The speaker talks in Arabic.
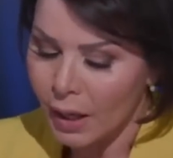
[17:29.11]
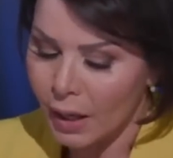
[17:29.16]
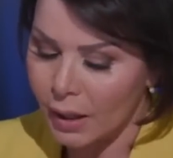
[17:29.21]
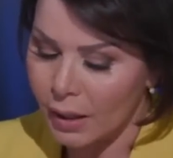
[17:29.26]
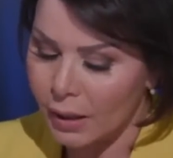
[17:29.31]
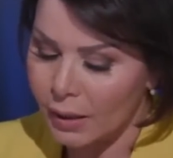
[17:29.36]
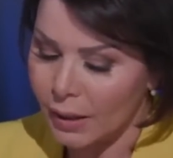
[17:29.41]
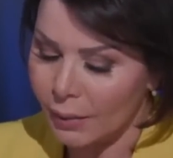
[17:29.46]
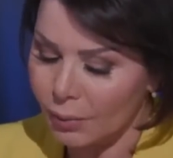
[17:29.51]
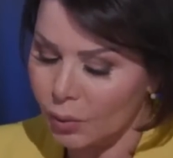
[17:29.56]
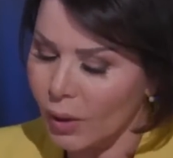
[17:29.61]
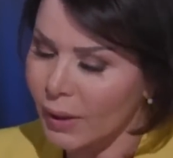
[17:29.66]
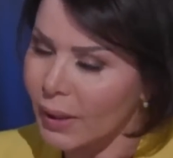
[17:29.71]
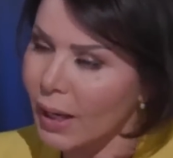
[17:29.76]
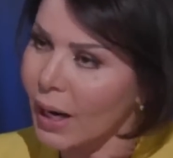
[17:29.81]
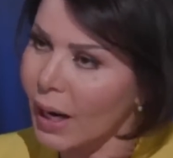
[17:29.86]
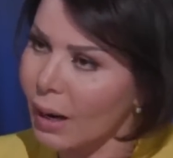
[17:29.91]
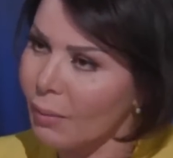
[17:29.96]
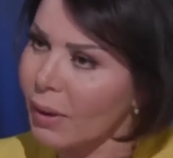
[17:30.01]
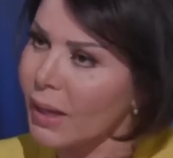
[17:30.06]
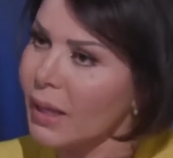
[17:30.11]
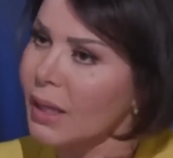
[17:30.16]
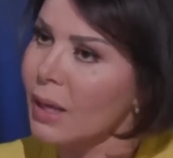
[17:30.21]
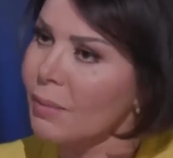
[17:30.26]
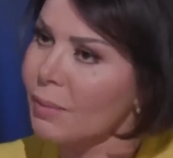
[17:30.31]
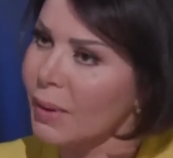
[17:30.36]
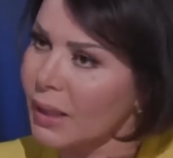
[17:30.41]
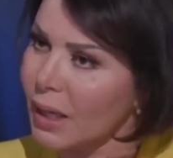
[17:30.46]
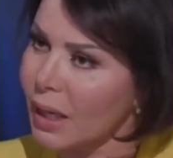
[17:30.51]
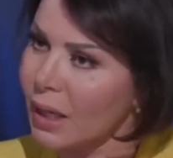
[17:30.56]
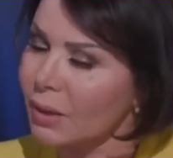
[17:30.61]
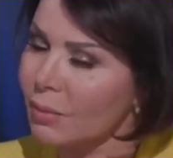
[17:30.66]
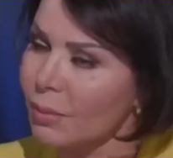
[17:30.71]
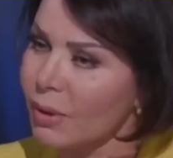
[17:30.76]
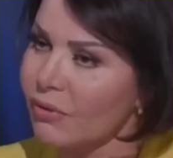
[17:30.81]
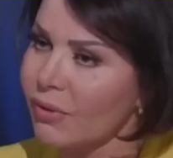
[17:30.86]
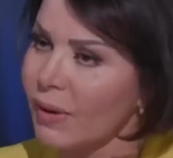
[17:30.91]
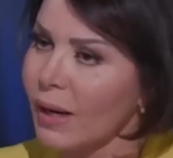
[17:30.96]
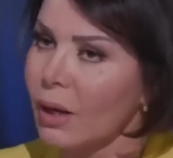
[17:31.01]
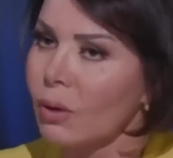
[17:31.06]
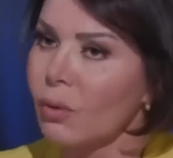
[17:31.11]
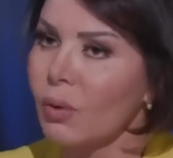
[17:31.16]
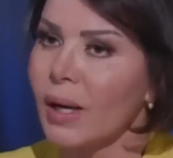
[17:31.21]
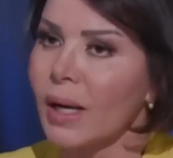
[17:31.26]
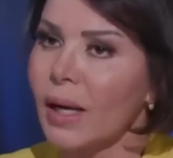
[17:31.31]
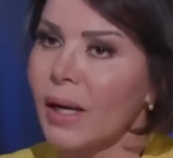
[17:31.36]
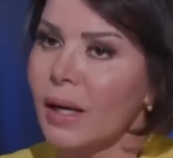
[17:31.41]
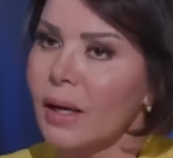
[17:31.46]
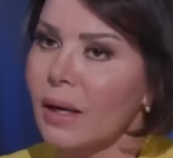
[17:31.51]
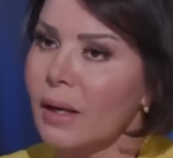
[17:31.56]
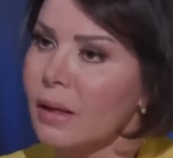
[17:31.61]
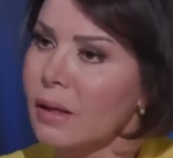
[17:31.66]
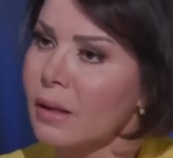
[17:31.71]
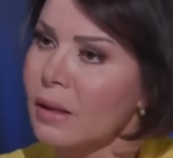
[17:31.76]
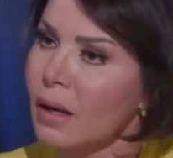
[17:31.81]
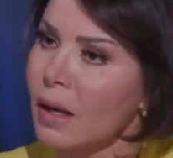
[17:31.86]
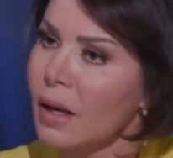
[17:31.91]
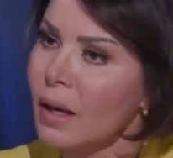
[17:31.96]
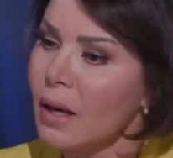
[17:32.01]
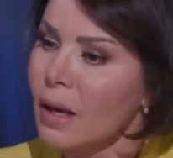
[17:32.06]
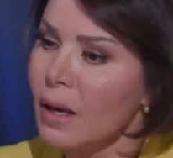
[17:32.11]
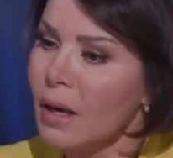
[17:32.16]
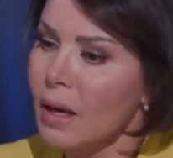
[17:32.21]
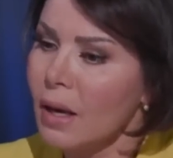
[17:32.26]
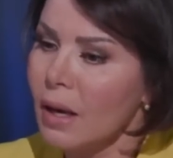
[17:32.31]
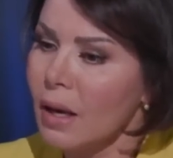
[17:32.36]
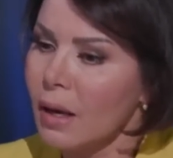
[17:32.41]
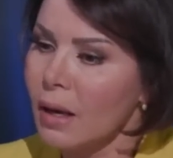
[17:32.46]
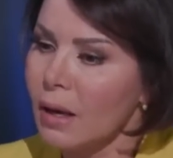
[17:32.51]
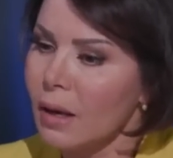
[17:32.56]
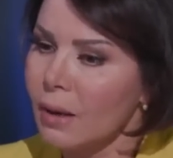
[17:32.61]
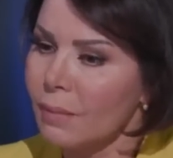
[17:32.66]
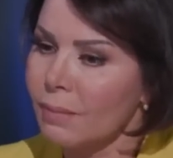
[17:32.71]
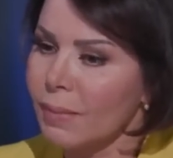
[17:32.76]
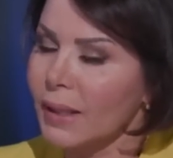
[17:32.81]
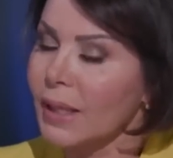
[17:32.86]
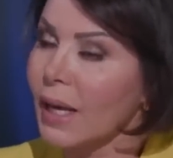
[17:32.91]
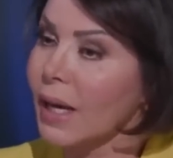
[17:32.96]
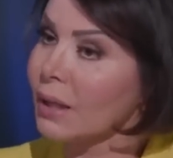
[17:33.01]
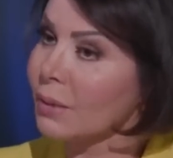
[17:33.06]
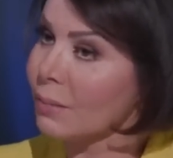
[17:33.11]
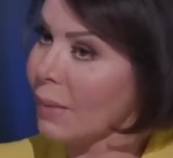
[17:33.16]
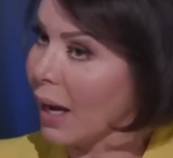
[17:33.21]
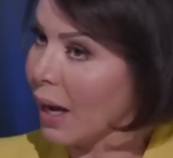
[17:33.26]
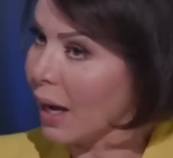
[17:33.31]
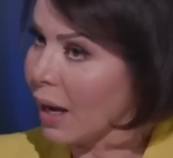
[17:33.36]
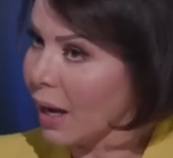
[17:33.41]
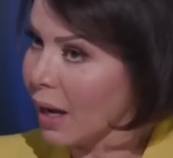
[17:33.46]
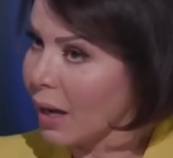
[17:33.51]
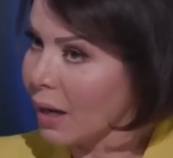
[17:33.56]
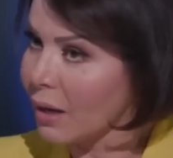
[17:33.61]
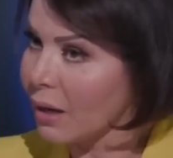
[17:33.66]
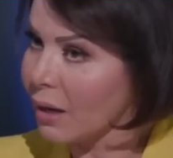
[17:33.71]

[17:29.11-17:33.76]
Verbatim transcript: آه، يبدو أن العملية بدأت بالفعل ولكن آه، بدأت معها